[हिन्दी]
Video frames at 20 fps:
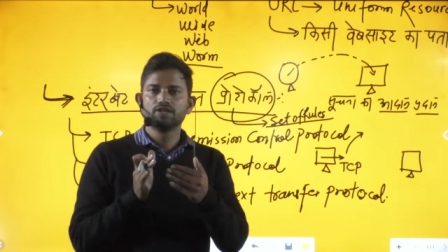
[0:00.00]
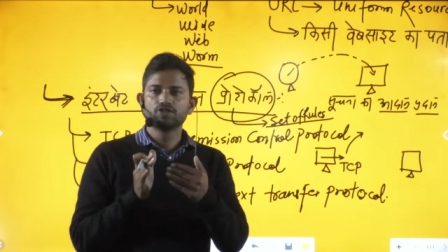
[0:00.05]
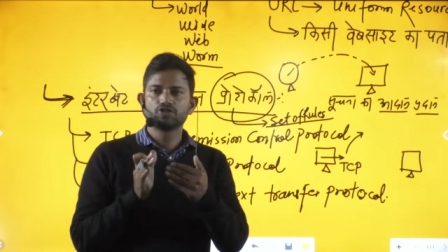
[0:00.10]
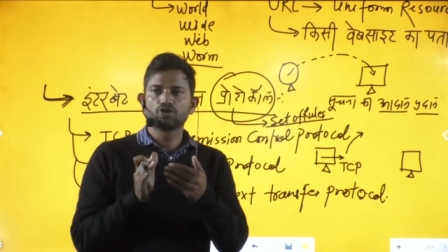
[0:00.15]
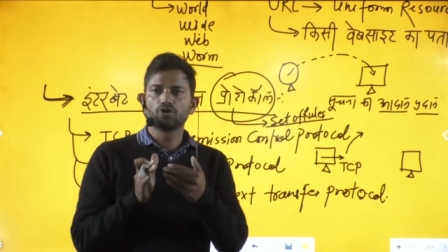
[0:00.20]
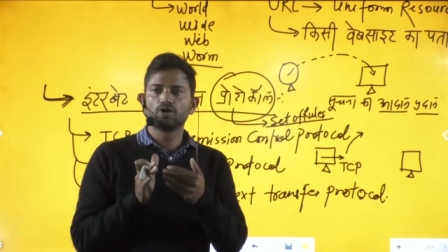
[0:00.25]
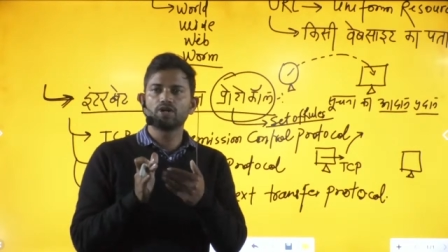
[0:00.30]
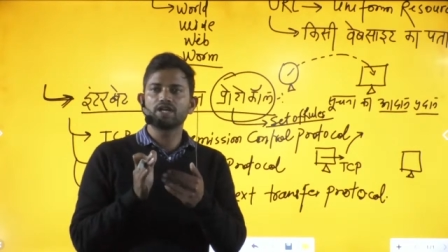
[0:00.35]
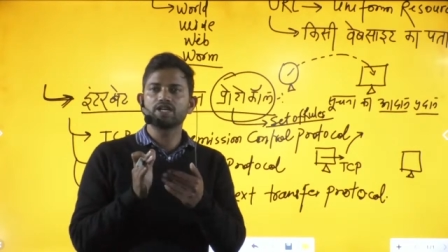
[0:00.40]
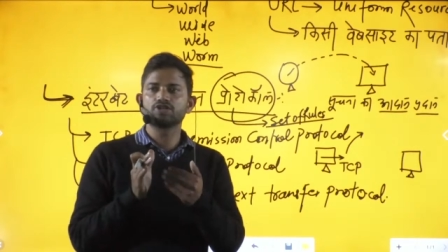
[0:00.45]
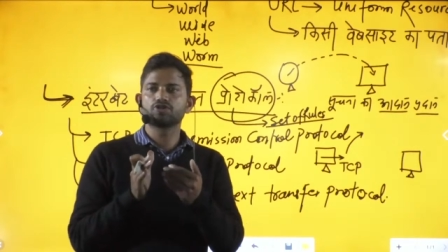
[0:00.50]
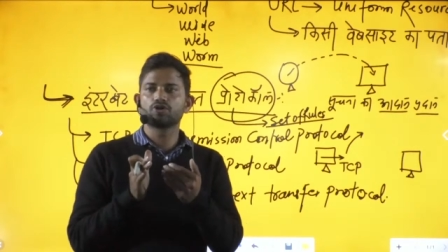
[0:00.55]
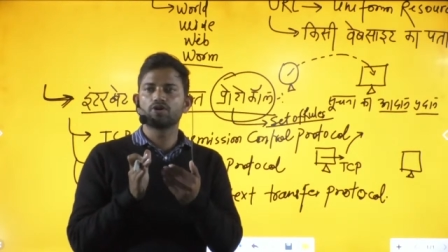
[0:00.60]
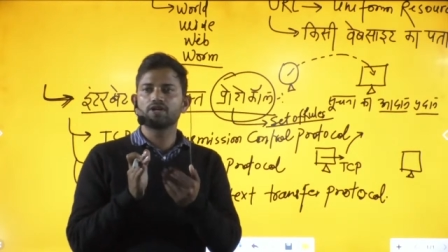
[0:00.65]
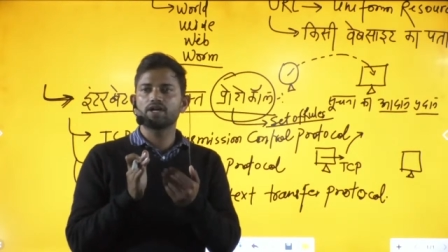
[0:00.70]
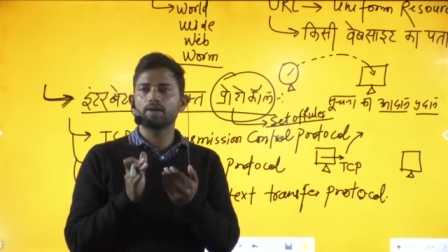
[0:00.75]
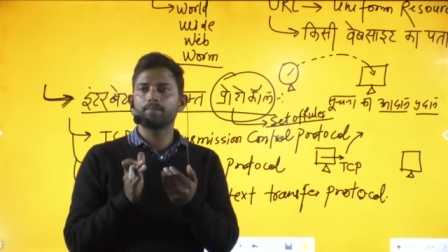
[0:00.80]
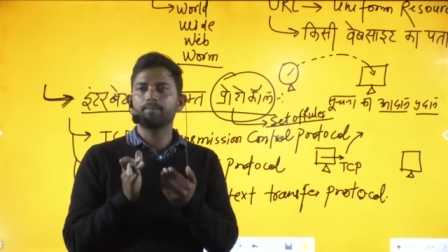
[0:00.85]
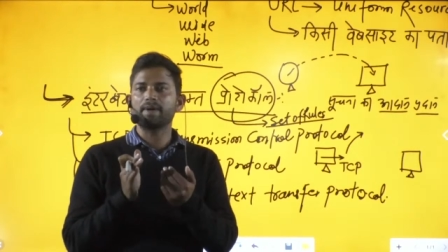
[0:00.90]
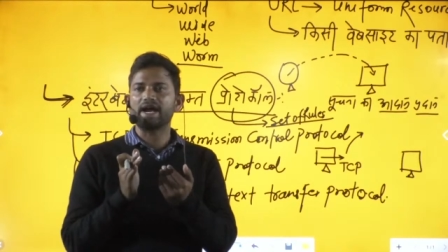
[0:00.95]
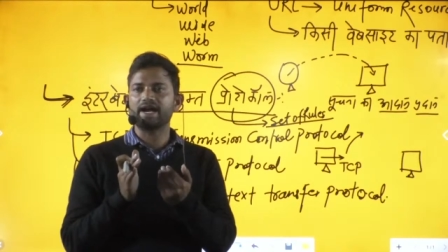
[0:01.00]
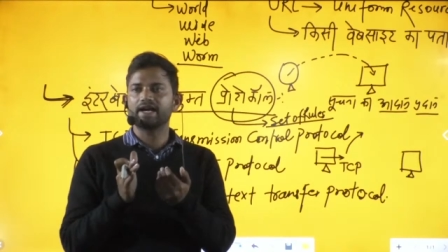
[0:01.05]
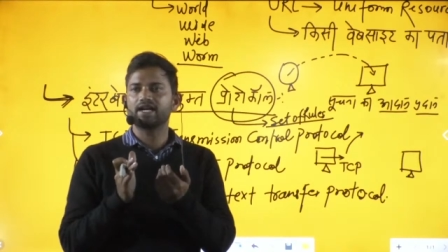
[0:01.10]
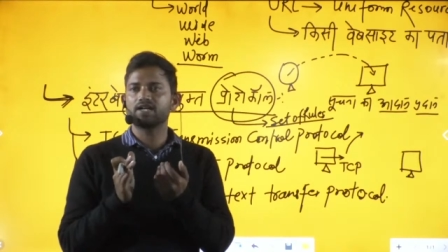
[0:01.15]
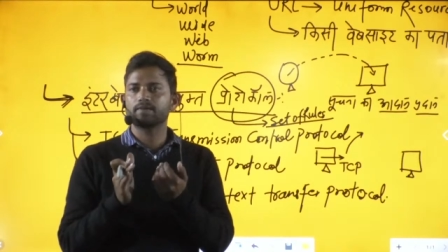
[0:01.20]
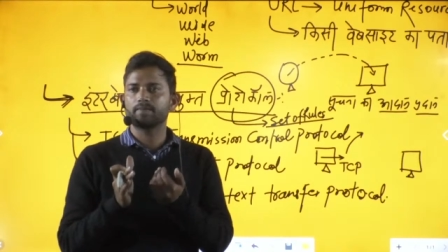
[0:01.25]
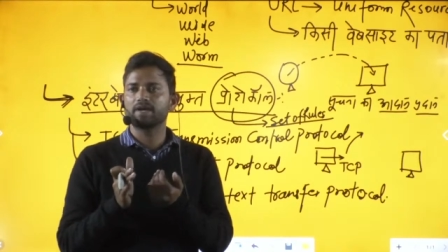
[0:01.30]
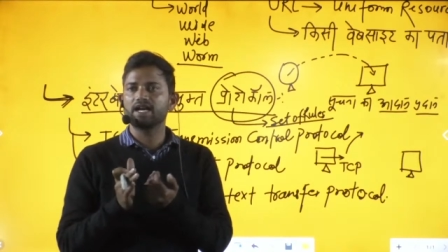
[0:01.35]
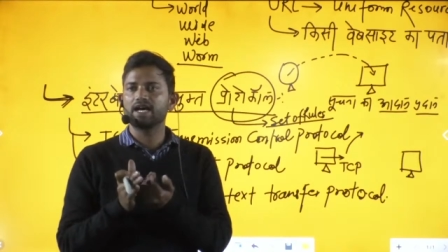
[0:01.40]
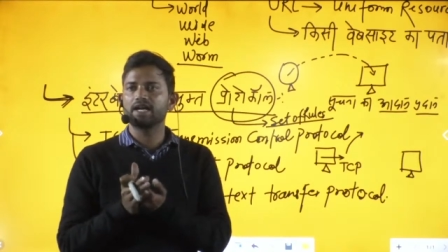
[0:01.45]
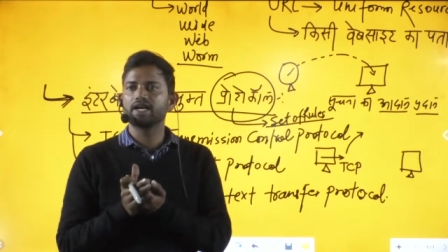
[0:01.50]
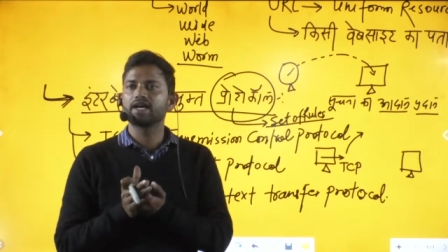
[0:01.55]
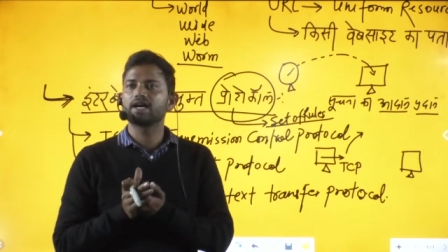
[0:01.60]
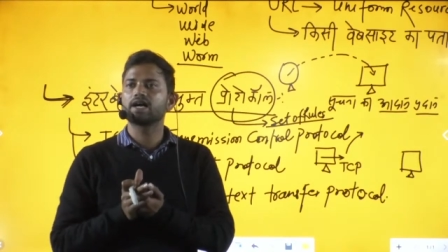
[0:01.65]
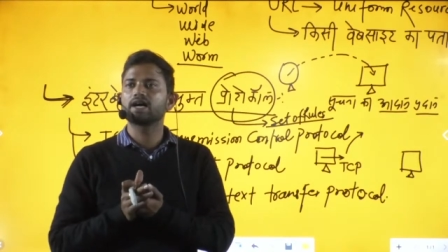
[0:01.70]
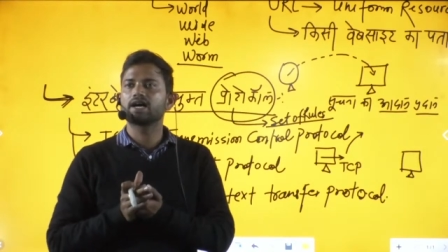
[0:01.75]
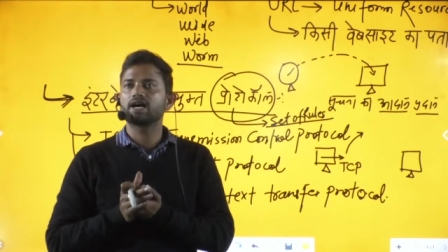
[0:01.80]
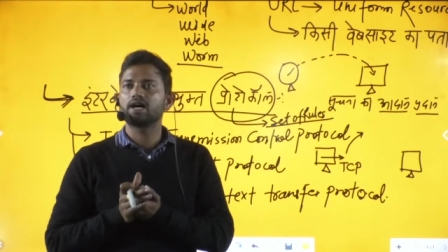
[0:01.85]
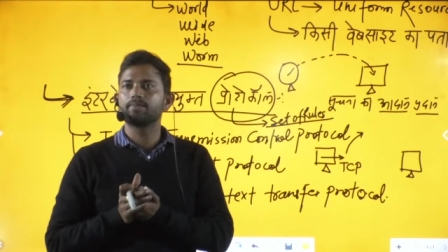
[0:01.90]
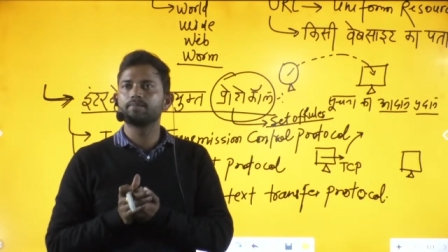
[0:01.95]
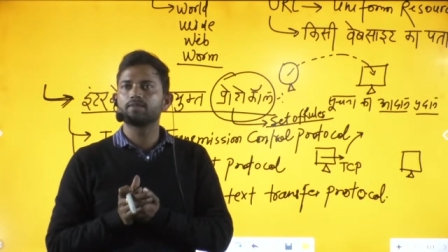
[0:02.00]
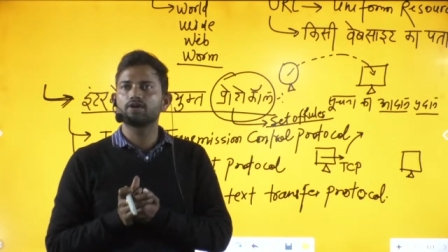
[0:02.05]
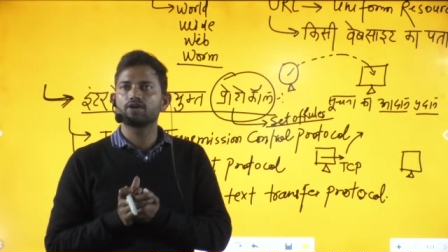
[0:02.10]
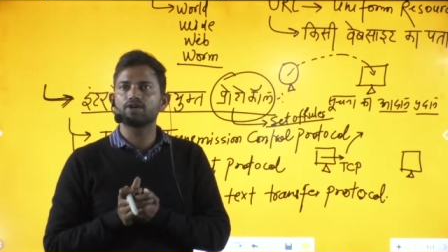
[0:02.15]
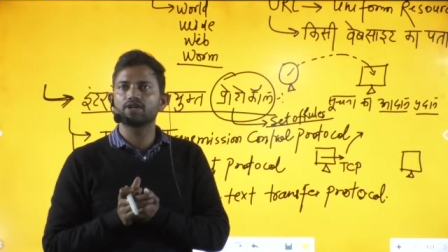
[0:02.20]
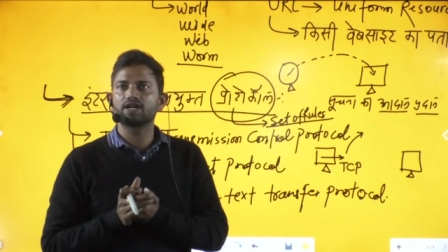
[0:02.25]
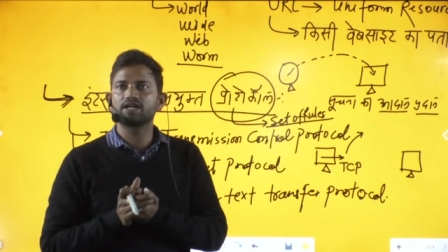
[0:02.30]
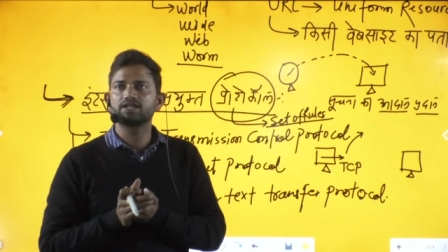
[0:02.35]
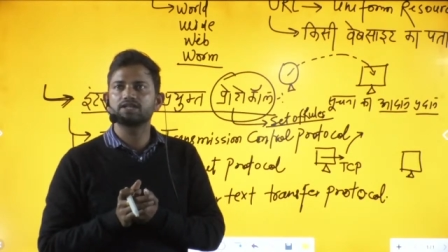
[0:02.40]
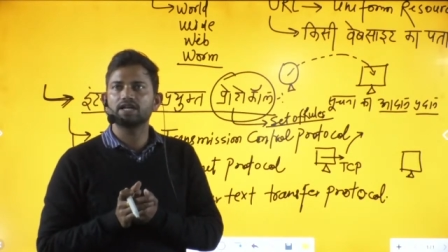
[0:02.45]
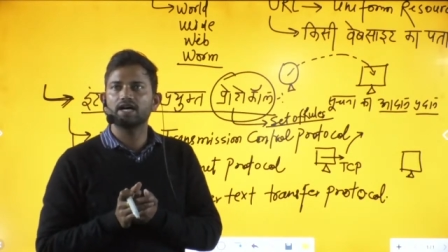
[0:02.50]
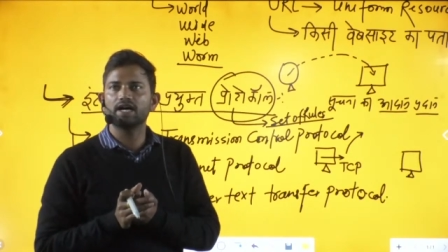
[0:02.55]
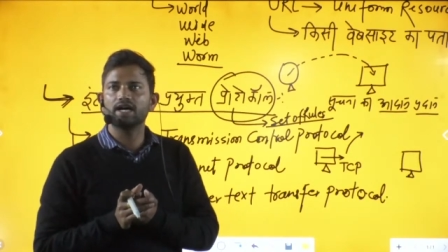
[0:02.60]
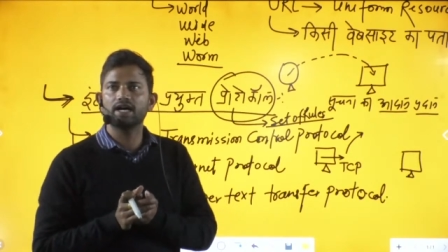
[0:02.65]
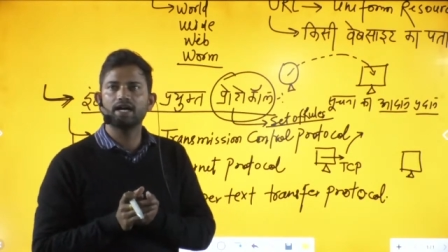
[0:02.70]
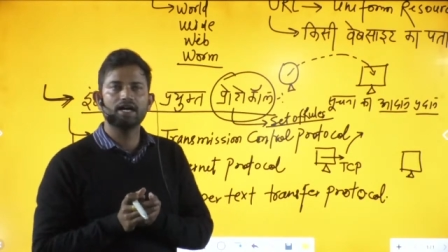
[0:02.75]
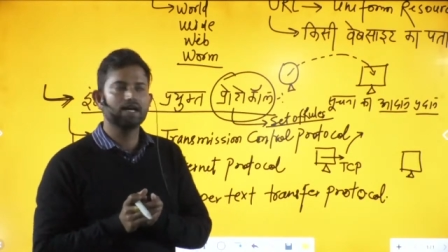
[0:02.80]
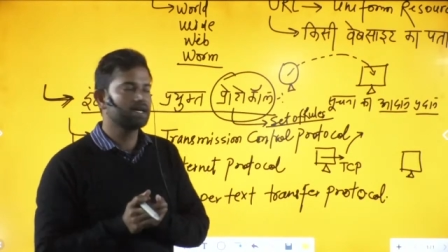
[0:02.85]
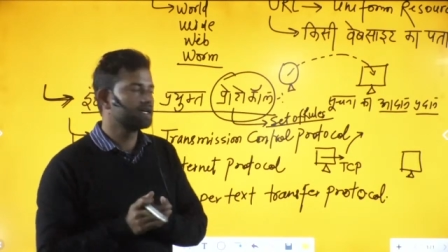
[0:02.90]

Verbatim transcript: छोटे छोटे पैकेट बनाने का काम कौन करता है